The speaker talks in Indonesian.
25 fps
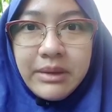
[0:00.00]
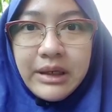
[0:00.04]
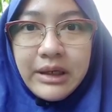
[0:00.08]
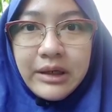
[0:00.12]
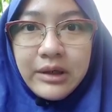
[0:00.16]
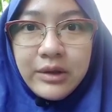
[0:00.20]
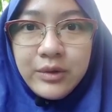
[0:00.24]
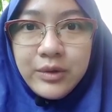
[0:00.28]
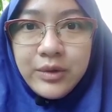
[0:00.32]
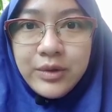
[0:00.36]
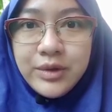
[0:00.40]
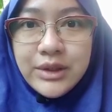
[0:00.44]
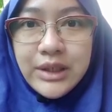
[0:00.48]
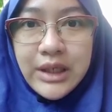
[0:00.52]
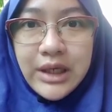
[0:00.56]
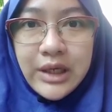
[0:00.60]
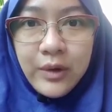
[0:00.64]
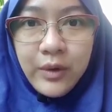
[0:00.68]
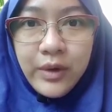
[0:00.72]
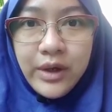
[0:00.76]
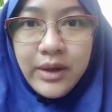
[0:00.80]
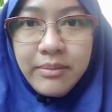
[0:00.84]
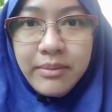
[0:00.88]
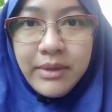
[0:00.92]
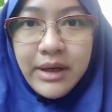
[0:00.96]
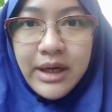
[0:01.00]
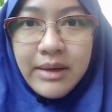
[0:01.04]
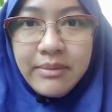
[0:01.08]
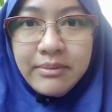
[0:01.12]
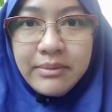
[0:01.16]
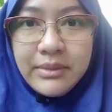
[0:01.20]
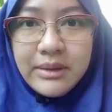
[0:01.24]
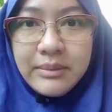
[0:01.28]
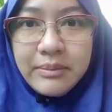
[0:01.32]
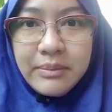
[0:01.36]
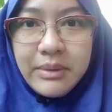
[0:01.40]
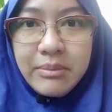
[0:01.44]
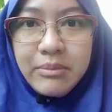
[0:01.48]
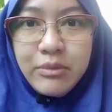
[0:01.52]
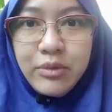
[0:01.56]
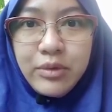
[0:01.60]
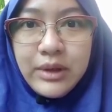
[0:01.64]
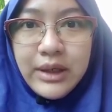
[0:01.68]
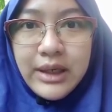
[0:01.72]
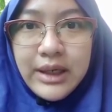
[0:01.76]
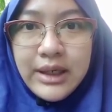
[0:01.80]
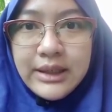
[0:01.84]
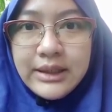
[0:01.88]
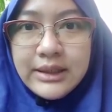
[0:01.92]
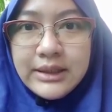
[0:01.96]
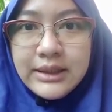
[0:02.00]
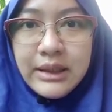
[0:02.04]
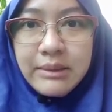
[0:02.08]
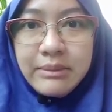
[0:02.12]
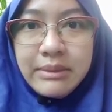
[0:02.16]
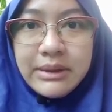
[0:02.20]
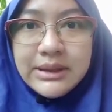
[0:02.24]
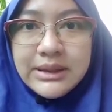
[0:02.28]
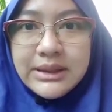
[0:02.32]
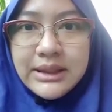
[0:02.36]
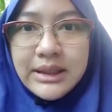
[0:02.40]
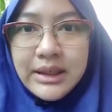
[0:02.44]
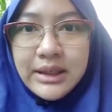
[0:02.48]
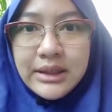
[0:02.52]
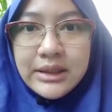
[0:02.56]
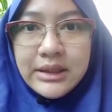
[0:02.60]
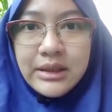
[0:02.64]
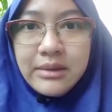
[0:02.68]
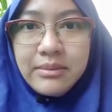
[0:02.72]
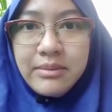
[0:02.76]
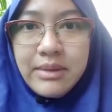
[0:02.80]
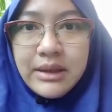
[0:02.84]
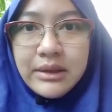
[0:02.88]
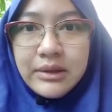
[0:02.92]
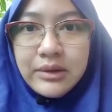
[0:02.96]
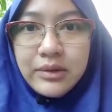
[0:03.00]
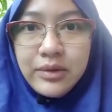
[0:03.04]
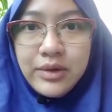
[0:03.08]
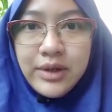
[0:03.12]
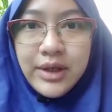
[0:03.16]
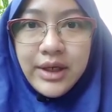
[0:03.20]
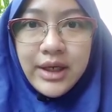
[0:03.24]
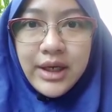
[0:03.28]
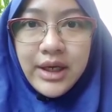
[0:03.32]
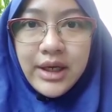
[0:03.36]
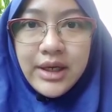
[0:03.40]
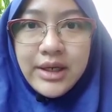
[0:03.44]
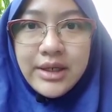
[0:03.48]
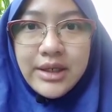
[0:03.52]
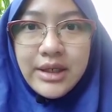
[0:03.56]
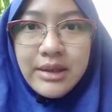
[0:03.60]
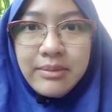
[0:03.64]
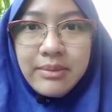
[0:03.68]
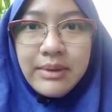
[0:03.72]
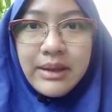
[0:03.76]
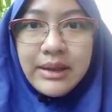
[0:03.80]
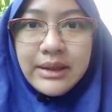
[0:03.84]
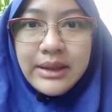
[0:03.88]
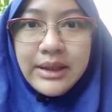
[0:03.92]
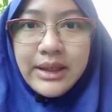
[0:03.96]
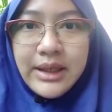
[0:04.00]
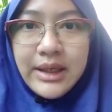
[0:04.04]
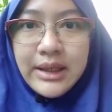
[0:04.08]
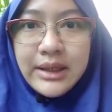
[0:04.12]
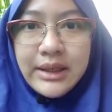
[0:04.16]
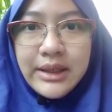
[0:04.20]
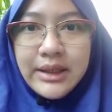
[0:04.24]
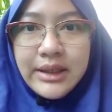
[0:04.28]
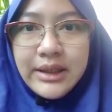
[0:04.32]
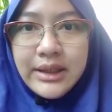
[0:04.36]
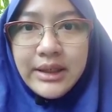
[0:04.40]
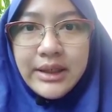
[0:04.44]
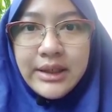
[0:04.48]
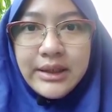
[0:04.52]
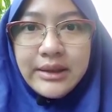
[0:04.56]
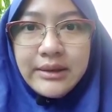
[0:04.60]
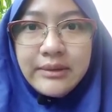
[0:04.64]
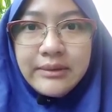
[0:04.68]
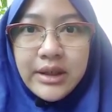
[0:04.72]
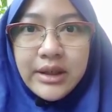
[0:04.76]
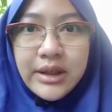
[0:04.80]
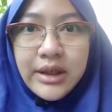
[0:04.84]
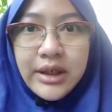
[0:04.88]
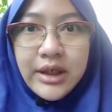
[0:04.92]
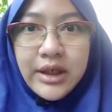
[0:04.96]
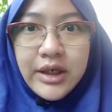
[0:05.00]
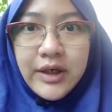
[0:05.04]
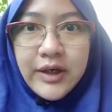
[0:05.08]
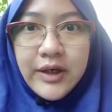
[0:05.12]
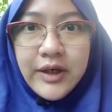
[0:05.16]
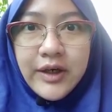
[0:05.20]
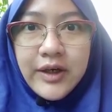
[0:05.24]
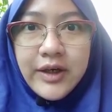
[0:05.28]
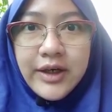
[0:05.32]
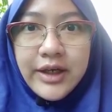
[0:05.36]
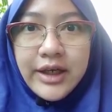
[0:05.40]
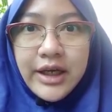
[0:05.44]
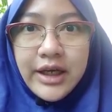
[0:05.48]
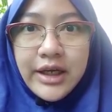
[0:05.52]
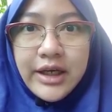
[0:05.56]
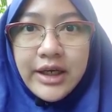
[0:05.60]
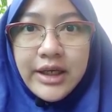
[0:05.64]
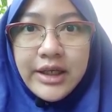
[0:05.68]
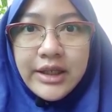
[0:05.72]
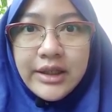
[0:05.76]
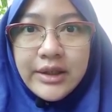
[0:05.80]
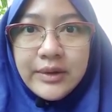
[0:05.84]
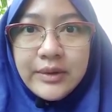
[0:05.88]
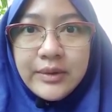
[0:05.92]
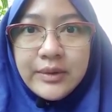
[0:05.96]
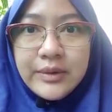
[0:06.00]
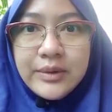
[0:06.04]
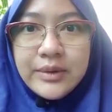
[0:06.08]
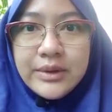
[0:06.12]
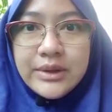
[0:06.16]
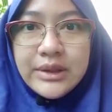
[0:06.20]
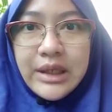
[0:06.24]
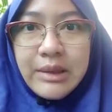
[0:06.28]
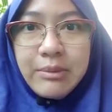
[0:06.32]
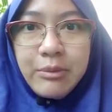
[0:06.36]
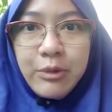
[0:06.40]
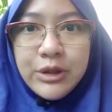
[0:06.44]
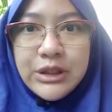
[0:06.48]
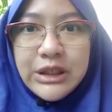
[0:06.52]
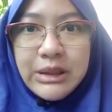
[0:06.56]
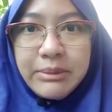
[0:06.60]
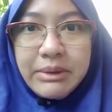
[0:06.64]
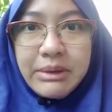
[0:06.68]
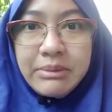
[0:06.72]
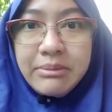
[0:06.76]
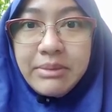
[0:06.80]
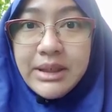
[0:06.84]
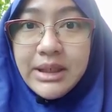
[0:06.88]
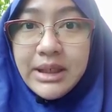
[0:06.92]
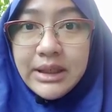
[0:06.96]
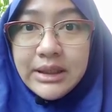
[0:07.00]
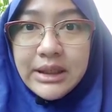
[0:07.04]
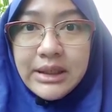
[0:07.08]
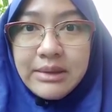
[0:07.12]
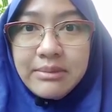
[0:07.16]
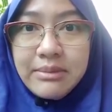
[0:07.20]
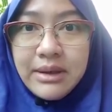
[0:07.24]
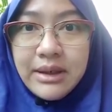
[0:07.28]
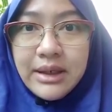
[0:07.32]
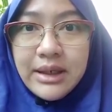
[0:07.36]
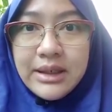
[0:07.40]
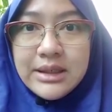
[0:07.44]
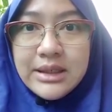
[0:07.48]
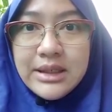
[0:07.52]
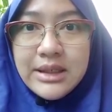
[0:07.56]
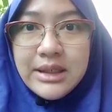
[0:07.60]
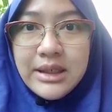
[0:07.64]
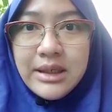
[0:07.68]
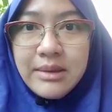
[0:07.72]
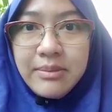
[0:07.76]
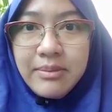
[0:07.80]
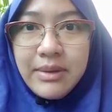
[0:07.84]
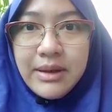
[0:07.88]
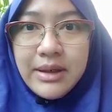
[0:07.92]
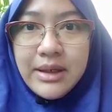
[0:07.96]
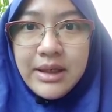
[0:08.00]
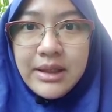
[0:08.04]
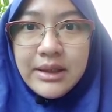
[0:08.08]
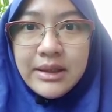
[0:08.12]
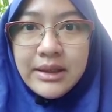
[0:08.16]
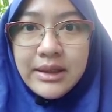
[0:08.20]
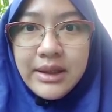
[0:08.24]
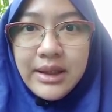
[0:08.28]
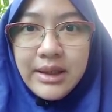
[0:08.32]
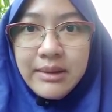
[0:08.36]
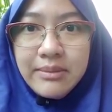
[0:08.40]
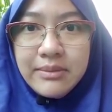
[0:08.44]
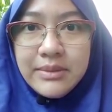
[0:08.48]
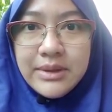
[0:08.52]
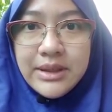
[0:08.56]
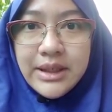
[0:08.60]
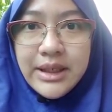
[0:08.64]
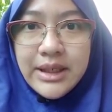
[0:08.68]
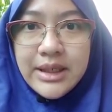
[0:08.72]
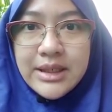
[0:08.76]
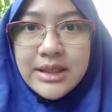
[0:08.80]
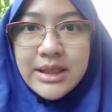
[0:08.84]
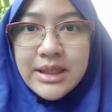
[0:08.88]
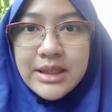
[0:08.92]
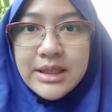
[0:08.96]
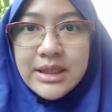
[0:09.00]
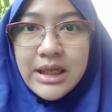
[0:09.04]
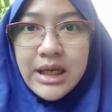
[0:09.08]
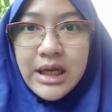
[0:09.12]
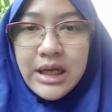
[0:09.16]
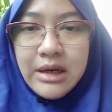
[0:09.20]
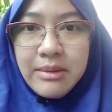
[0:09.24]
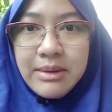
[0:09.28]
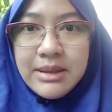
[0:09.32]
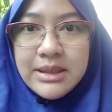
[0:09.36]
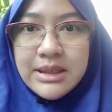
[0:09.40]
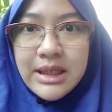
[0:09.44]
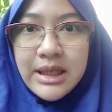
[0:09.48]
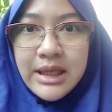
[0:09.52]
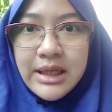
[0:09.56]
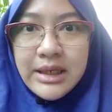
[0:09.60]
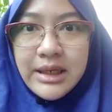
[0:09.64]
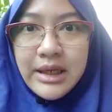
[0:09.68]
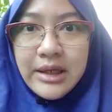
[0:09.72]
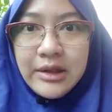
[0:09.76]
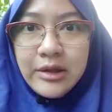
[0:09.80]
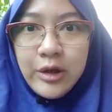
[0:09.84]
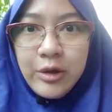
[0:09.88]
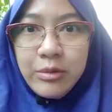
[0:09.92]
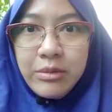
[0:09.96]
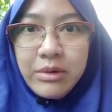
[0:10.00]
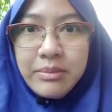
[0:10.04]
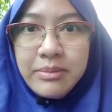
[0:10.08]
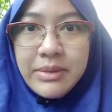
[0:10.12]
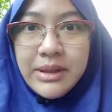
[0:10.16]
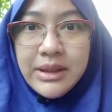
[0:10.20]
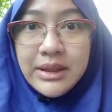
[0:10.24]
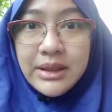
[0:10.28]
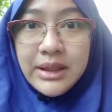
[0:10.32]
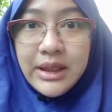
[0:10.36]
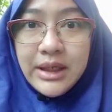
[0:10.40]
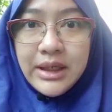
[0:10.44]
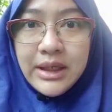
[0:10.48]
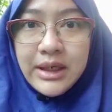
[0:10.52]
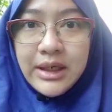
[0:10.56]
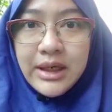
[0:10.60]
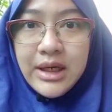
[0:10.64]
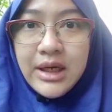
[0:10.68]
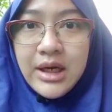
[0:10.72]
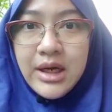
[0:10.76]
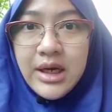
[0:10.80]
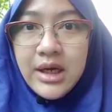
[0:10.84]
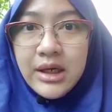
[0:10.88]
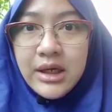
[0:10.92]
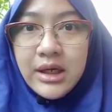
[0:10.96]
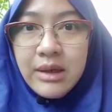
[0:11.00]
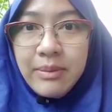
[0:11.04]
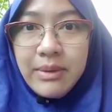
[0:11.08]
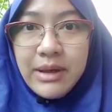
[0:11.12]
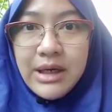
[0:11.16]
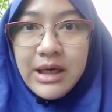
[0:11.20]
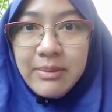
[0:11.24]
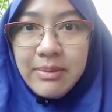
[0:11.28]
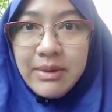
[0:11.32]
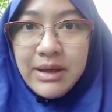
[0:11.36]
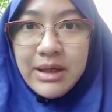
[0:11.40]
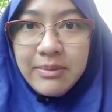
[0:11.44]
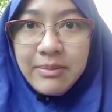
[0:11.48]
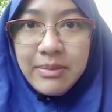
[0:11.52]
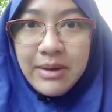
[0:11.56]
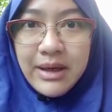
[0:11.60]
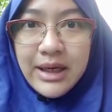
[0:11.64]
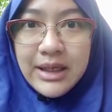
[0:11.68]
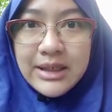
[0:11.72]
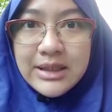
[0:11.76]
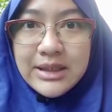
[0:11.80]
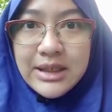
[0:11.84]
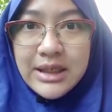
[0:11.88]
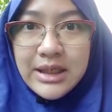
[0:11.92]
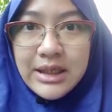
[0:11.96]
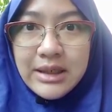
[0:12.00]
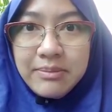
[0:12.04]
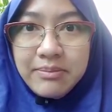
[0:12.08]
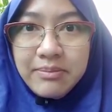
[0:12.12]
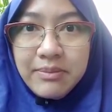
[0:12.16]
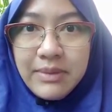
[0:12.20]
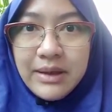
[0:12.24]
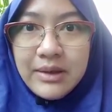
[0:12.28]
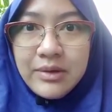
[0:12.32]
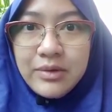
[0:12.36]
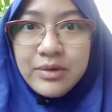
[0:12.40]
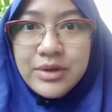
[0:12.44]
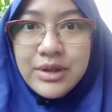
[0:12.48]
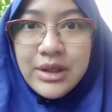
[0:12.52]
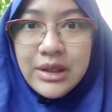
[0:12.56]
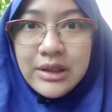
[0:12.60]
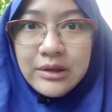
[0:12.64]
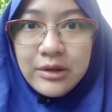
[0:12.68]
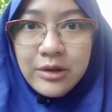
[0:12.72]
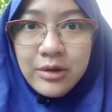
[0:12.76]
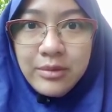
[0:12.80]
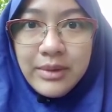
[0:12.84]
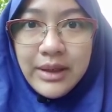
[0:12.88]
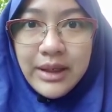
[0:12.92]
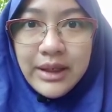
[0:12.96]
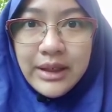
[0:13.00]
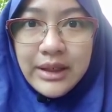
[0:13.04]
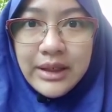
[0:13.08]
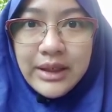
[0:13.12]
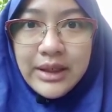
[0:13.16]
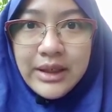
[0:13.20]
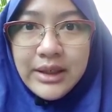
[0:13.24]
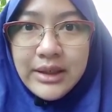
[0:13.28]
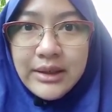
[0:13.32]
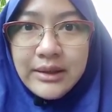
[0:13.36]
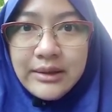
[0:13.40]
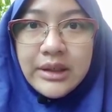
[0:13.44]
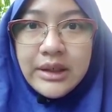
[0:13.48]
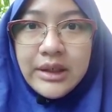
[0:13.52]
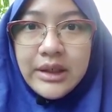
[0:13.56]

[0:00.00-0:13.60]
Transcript: pelaku usaha UMKM pemula amat sangat terbantu dengan adanya pelatihan ini. Oleh karena itu, saya mengucapkan banyak terima kasih kepada tim CSS dan Nawasilan yaitu Rumah Pintar, kepada para pengajar Pak Rujianto Branding,